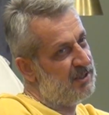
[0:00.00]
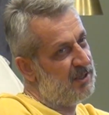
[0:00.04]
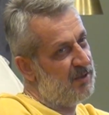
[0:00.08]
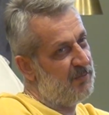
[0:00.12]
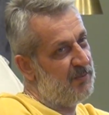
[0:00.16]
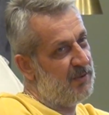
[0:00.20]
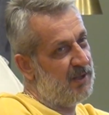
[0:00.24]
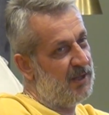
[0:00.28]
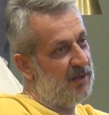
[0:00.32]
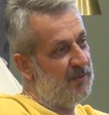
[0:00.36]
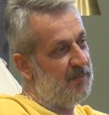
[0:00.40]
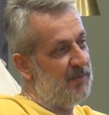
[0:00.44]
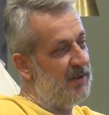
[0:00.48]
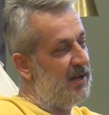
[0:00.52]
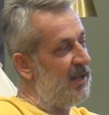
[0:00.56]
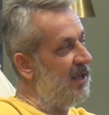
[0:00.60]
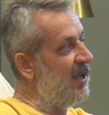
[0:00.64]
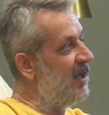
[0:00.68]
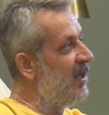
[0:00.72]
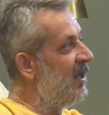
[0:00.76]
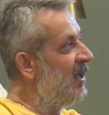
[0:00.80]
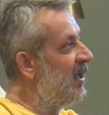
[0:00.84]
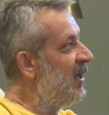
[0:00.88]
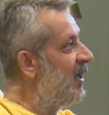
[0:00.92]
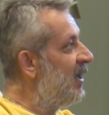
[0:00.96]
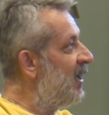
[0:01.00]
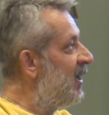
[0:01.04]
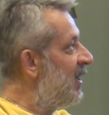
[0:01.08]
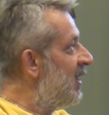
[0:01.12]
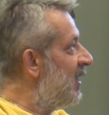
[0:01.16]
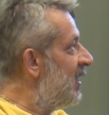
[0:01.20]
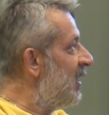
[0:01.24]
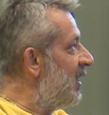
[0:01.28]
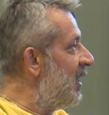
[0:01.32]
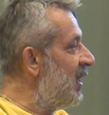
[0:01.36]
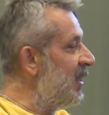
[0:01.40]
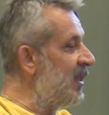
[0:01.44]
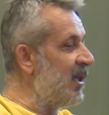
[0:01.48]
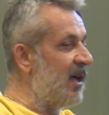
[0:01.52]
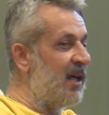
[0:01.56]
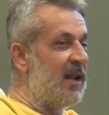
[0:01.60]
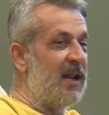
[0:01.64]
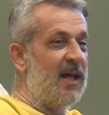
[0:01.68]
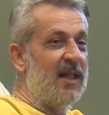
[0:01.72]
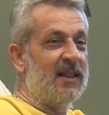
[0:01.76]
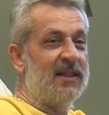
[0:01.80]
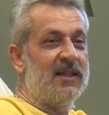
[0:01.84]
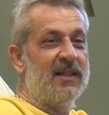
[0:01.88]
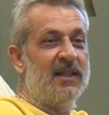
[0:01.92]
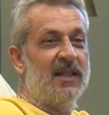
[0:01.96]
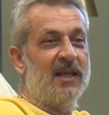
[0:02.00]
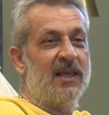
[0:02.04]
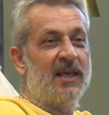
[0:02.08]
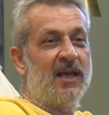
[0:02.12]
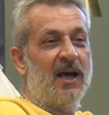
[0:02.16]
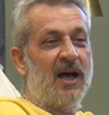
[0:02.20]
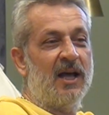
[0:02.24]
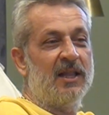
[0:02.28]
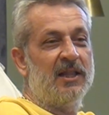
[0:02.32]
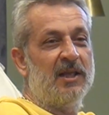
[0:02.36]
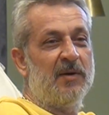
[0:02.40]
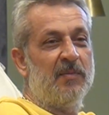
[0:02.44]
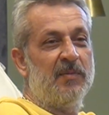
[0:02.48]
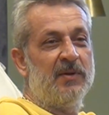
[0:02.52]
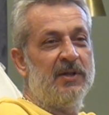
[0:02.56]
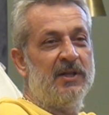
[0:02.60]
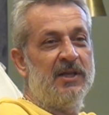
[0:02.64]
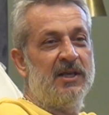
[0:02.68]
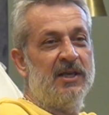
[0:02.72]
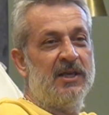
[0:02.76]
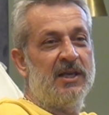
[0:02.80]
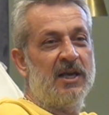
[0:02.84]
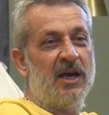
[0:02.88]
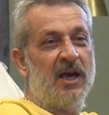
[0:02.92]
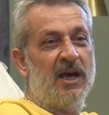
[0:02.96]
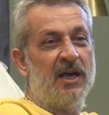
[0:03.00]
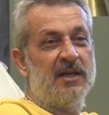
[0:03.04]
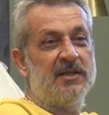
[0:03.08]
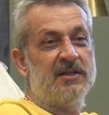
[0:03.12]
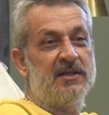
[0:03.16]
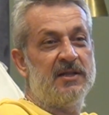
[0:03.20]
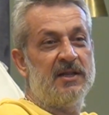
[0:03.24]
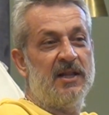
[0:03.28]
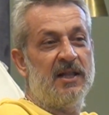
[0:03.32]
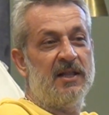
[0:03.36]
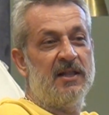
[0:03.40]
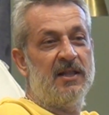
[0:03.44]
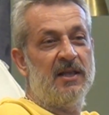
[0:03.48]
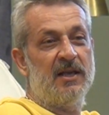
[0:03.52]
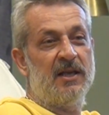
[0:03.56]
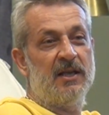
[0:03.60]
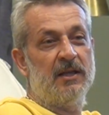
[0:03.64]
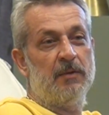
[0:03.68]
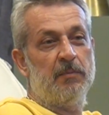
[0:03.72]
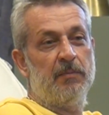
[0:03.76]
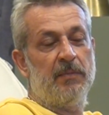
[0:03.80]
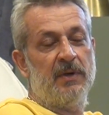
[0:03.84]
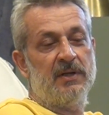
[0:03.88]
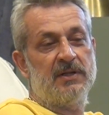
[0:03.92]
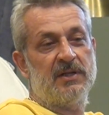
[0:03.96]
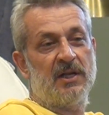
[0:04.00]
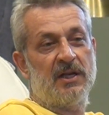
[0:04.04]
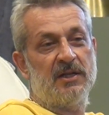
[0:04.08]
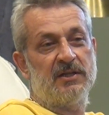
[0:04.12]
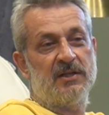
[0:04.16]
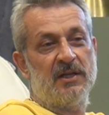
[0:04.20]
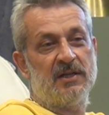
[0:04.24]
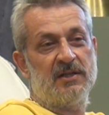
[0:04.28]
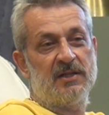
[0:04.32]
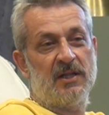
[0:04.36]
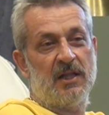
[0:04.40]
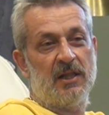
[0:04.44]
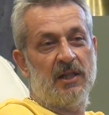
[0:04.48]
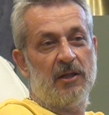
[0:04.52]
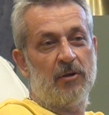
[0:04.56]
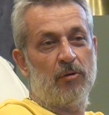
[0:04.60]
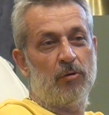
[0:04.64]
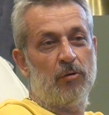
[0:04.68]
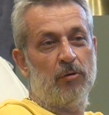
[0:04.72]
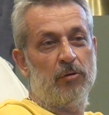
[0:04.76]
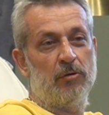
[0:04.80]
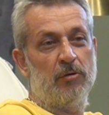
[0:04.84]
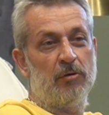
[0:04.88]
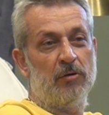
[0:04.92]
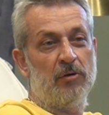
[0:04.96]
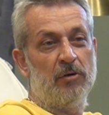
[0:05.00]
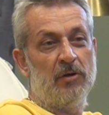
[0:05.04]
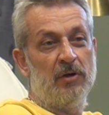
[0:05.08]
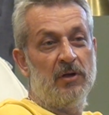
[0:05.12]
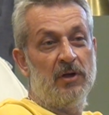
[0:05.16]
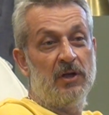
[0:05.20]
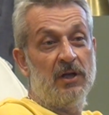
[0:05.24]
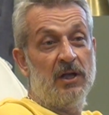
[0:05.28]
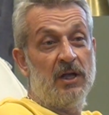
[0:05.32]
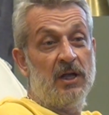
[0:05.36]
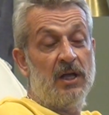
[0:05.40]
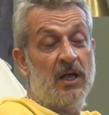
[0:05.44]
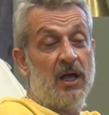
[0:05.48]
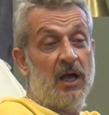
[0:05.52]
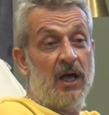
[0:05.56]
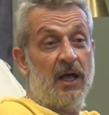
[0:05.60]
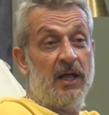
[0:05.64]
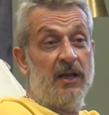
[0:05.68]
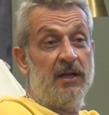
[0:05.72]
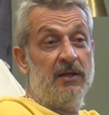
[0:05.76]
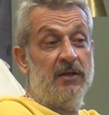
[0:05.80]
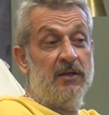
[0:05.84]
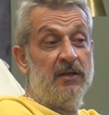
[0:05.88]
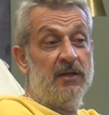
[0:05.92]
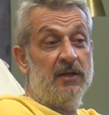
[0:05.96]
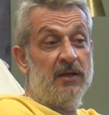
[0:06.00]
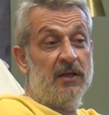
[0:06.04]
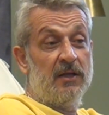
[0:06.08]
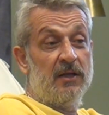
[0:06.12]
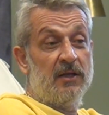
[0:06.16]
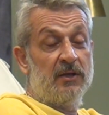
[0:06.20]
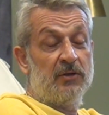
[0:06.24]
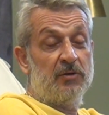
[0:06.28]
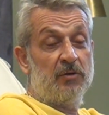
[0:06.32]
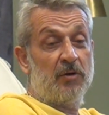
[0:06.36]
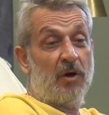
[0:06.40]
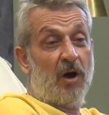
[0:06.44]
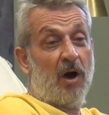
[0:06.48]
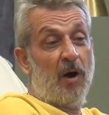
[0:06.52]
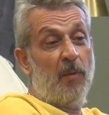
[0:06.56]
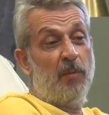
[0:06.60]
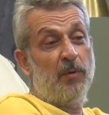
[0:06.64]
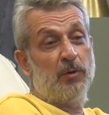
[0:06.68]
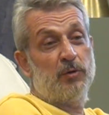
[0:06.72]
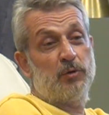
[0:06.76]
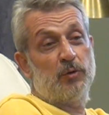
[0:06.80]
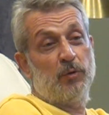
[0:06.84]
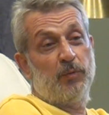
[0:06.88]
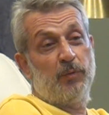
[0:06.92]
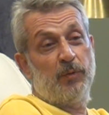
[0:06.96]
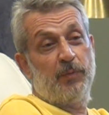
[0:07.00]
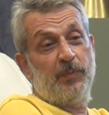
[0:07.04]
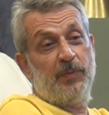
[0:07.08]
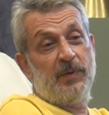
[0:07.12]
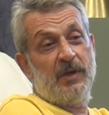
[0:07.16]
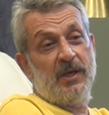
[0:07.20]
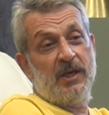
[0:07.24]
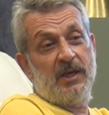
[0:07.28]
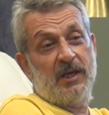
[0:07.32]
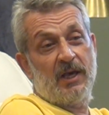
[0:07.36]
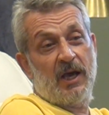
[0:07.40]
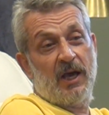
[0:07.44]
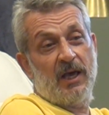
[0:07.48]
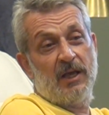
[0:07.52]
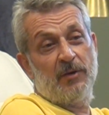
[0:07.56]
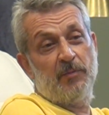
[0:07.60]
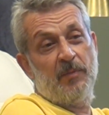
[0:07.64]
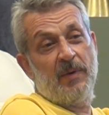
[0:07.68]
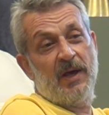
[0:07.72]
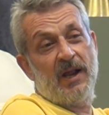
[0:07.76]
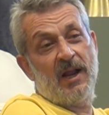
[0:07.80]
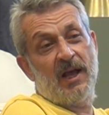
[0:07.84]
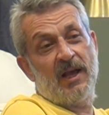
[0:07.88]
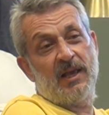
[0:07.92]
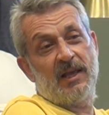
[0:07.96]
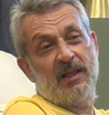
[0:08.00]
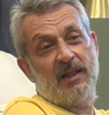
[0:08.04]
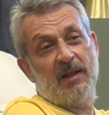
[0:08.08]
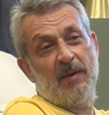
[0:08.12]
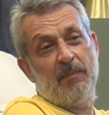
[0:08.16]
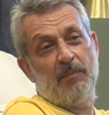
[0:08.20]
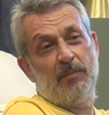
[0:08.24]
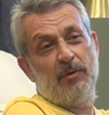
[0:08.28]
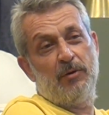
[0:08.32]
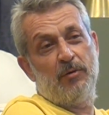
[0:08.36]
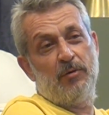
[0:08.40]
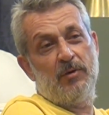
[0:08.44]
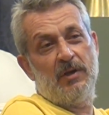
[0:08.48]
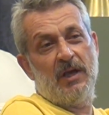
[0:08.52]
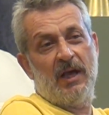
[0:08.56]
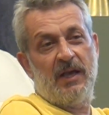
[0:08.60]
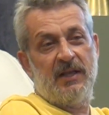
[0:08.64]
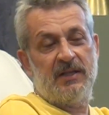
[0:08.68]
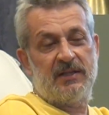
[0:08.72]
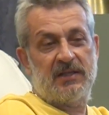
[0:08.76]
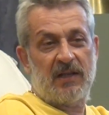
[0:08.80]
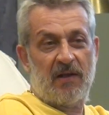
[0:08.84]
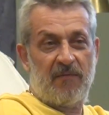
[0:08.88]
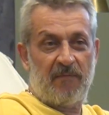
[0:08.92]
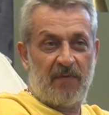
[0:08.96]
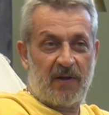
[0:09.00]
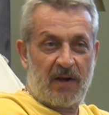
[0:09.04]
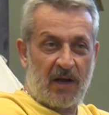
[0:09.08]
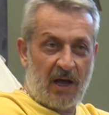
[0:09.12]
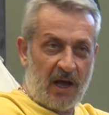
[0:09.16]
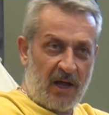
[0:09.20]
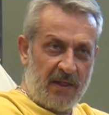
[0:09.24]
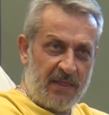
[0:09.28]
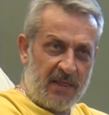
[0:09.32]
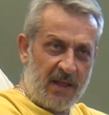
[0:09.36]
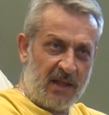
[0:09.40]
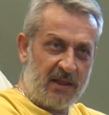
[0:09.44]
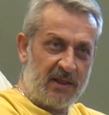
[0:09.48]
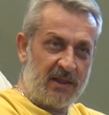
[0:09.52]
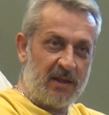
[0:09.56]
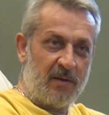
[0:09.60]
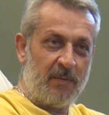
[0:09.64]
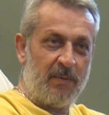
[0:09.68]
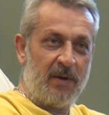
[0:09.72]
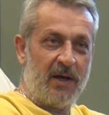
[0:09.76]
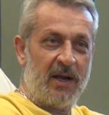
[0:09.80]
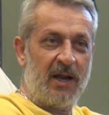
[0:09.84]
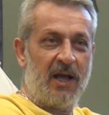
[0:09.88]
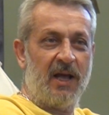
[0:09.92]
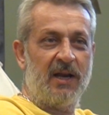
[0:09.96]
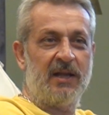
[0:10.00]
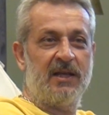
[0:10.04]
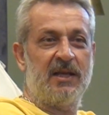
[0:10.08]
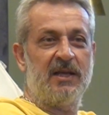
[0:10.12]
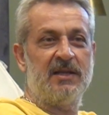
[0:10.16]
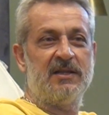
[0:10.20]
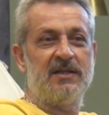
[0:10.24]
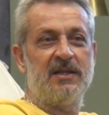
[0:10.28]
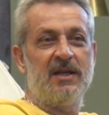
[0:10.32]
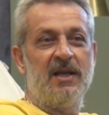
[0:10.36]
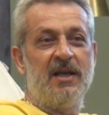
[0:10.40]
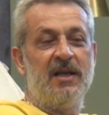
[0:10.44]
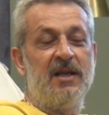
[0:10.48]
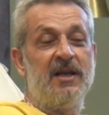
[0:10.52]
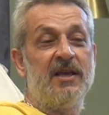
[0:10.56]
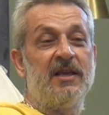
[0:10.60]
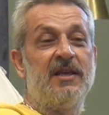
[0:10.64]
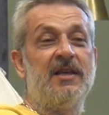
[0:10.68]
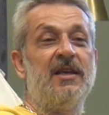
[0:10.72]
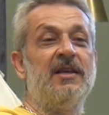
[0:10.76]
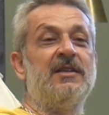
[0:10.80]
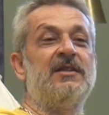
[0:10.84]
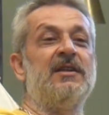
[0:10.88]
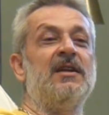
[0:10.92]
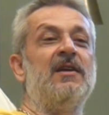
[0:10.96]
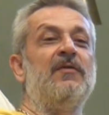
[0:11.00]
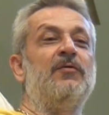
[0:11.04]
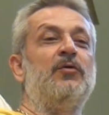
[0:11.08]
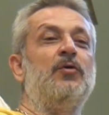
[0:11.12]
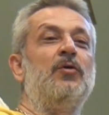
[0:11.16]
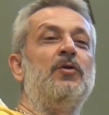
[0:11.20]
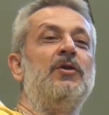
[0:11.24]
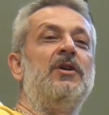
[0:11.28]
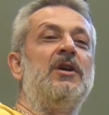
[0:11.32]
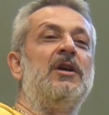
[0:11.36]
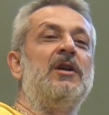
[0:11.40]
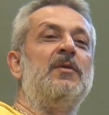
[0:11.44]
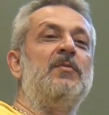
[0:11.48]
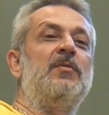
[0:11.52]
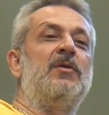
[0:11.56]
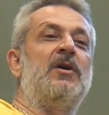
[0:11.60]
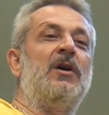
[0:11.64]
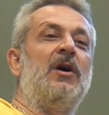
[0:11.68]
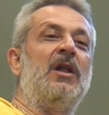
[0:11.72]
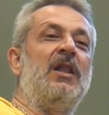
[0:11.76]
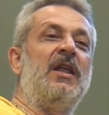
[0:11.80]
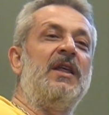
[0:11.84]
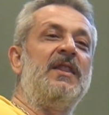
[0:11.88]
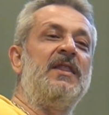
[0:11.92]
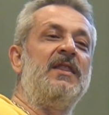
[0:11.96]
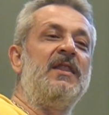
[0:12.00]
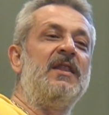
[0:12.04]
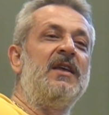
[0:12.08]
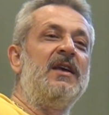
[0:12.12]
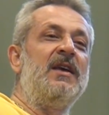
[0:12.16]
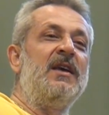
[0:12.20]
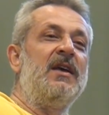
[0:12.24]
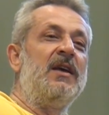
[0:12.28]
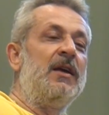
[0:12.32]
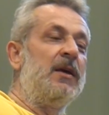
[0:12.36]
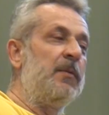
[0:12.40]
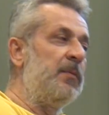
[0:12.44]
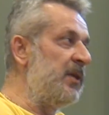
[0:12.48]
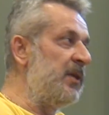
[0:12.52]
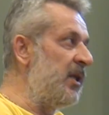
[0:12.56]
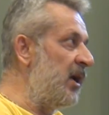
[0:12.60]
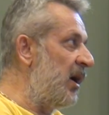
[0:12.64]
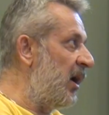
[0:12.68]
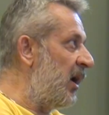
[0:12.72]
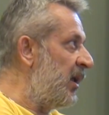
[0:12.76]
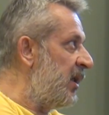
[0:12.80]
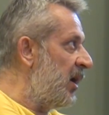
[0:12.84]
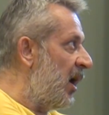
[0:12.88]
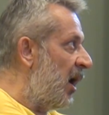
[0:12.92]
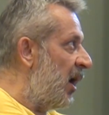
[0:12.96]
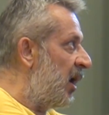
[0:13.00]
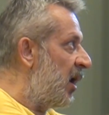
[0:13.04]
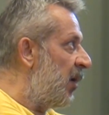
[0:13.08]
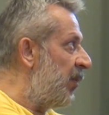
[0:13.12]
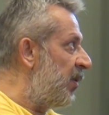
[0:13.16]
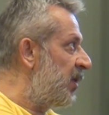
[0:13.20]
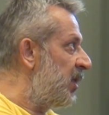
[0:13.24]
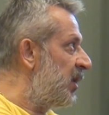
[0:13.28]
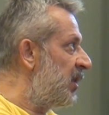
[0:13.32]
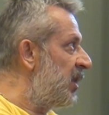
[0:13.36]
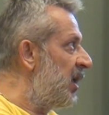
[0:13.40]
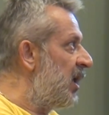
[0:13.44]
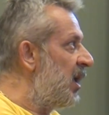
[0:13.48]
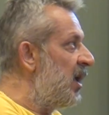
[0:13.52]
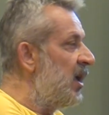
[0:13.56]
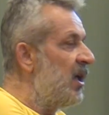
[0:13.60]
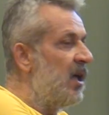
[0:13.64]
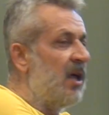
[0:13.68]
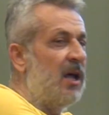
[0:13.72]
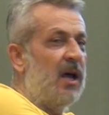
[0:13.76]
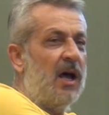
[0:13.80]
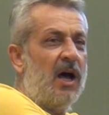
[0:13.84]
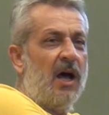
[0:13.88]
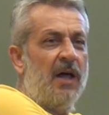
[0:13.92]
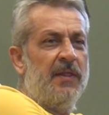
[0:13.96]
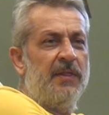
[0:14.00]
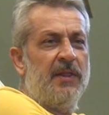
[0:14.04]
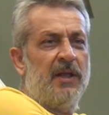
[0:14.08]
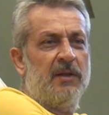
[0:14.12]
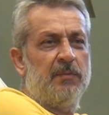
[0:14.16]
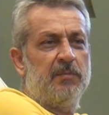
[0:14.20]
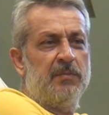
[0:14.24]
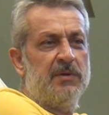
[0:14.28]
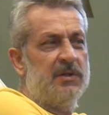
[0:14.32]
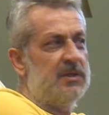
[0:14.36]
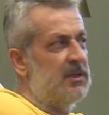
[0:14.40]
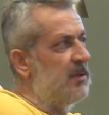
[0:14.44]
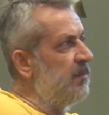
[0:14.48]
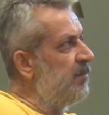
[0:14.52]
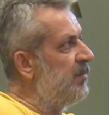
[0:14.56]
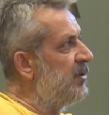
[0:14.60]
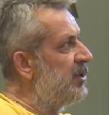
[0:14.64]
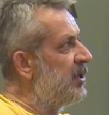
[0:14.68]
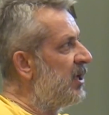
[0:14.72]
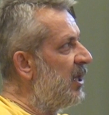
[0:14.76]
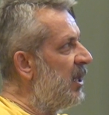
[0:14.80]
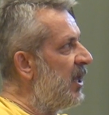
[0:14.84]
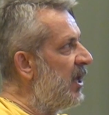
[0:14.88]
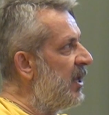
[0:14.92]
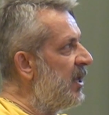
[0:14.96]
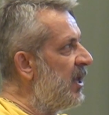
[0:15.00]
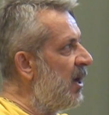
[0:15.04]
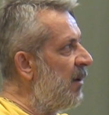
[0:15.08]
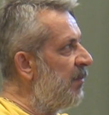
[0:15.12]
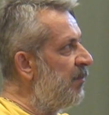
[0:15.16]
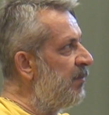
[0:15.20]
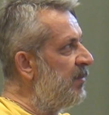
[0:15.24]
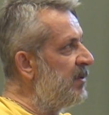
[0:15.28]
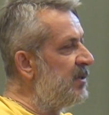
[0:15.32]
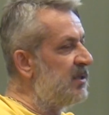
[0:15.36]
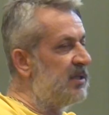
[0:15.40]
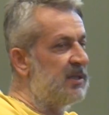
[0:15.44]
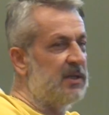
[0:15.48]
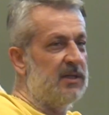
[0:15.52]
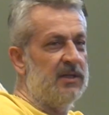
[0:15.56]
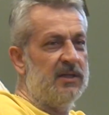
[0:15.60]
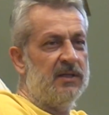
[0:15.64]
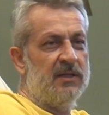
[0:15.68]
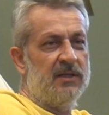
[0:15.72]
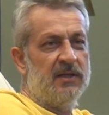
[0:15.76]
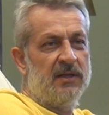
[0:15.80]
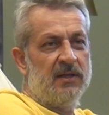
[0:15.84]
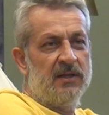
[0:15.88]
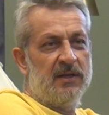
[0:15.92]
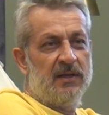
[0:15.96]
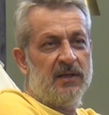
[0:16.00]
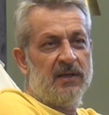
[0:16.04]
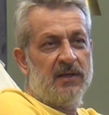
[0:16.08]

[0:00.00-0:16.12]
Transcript: başlamayalım yine. yatağın altındaki adamın hikayesi ne diye mesaj yazanlar oldu. Hani çok abuk subuk bir hikayeyi merak eden bir dünya insan var. Anlat da bari herkes geçen hafta o yarım kalan bir de hani arabada da anlatmışsın bir şeyler yapmışsın.